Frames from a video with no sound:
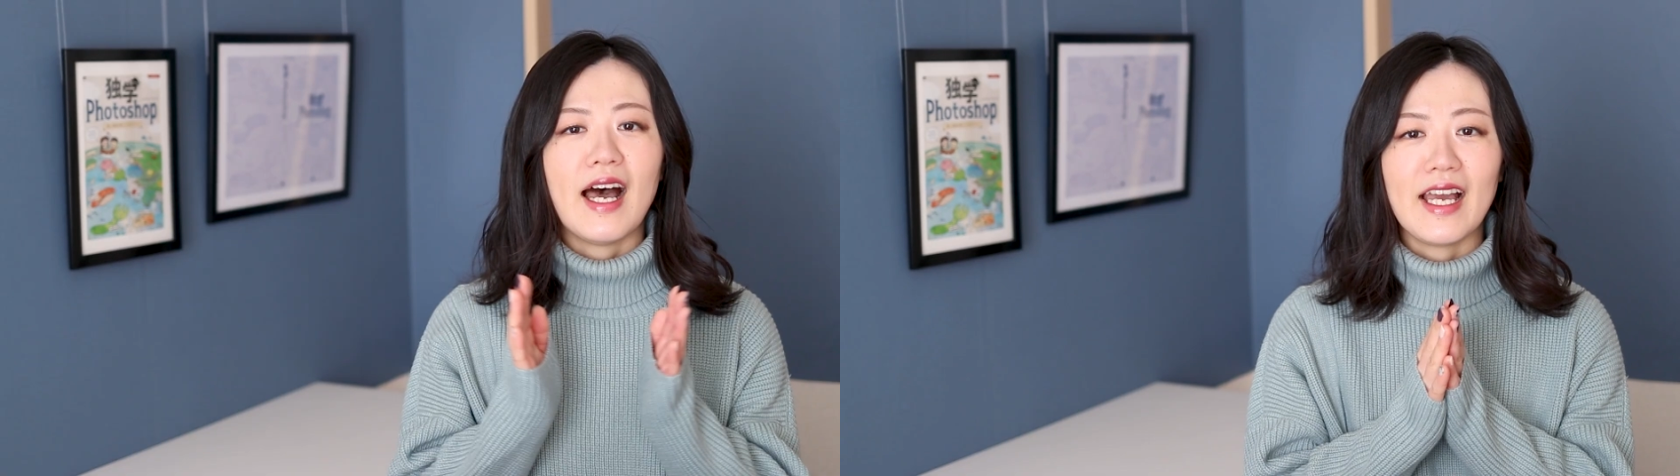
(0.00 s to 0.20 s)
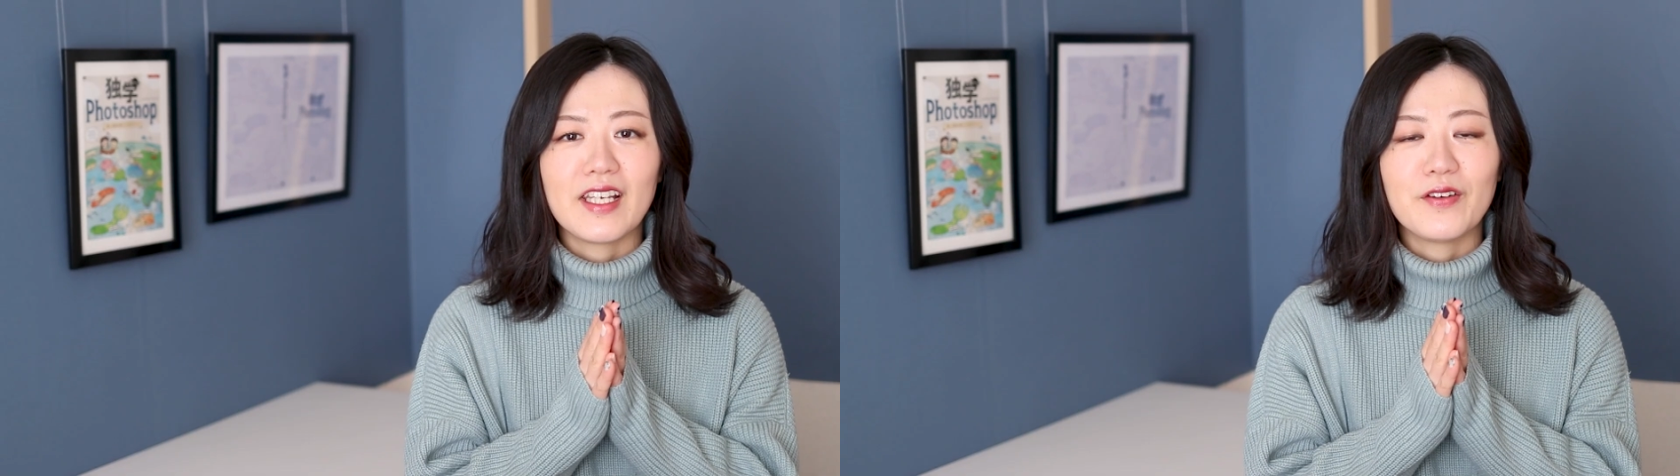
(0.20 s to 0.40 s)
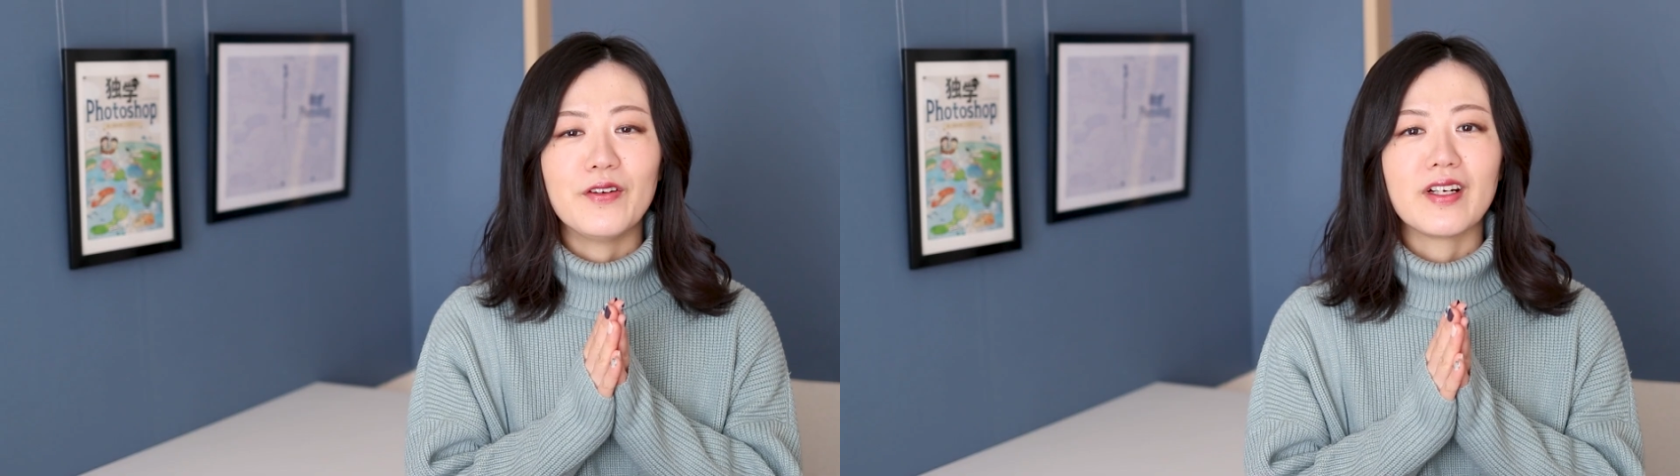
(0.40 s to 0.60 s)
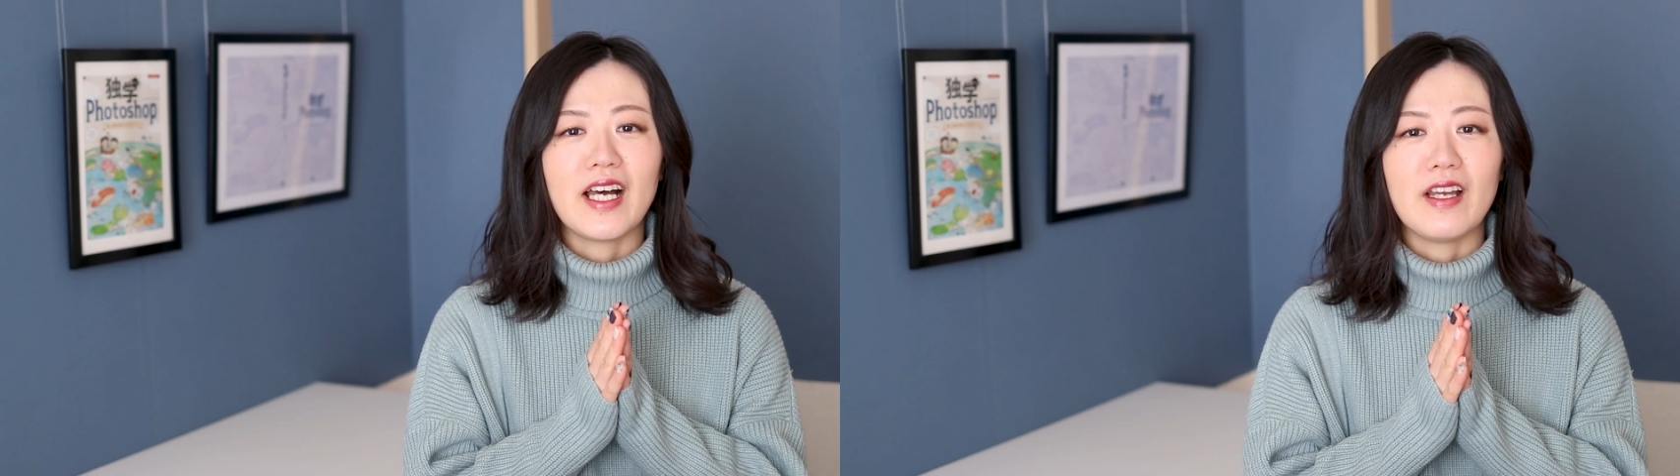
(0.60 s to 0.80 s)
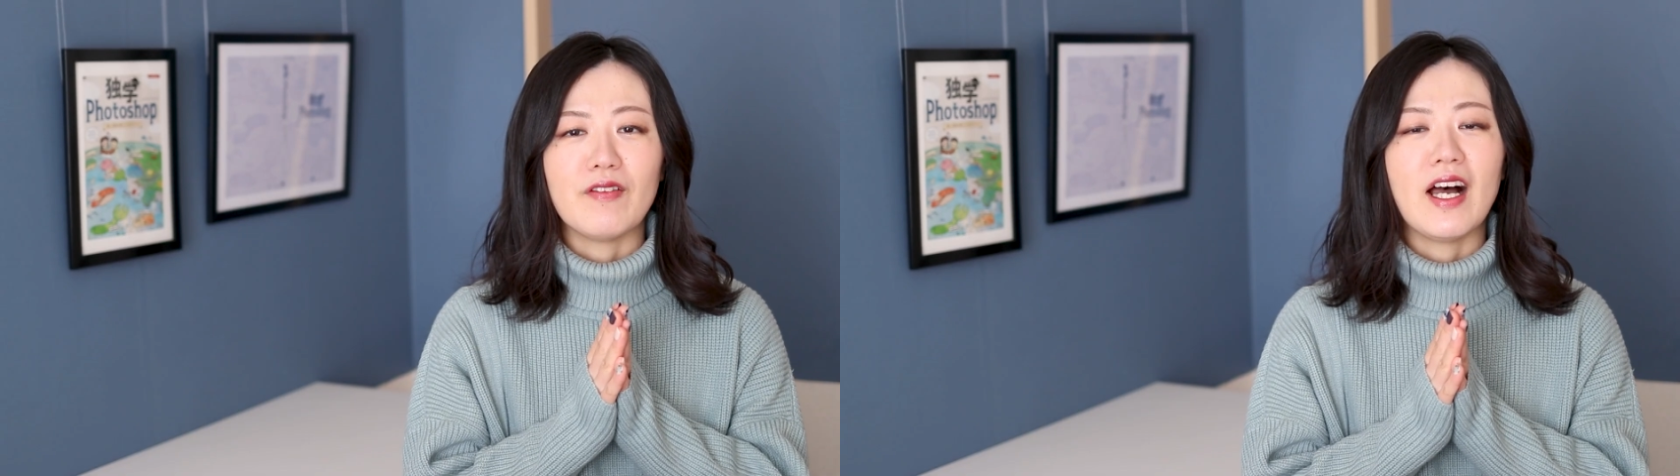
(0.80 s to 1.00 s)
はい
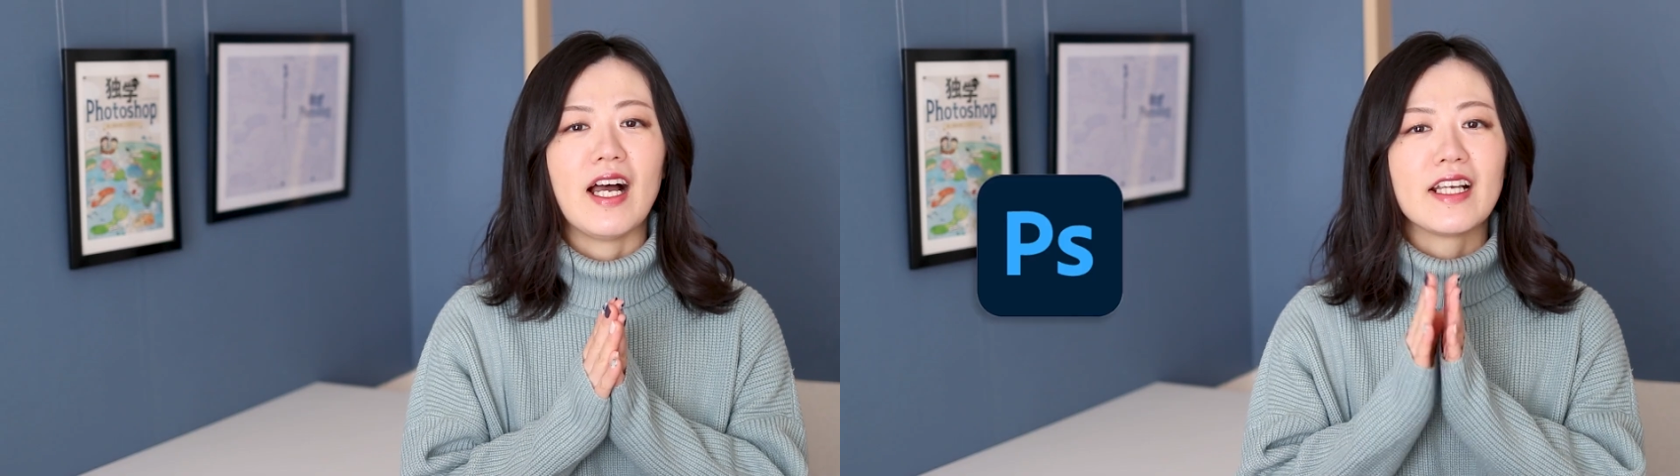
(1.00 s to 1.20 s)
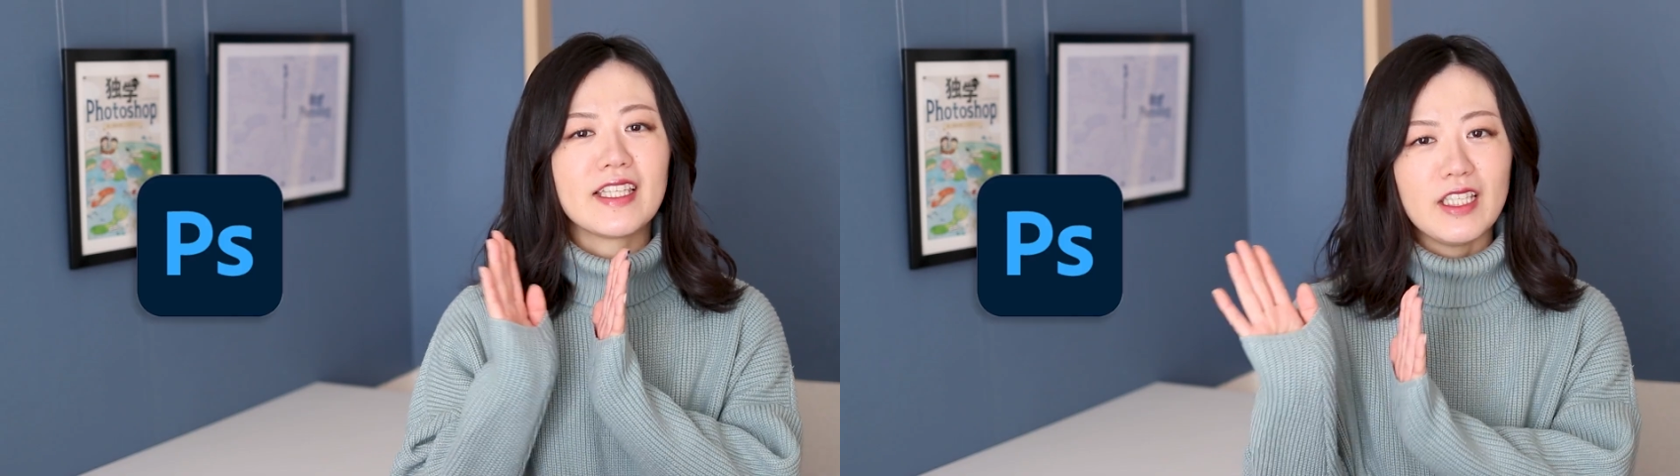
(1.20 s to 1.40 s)
今回は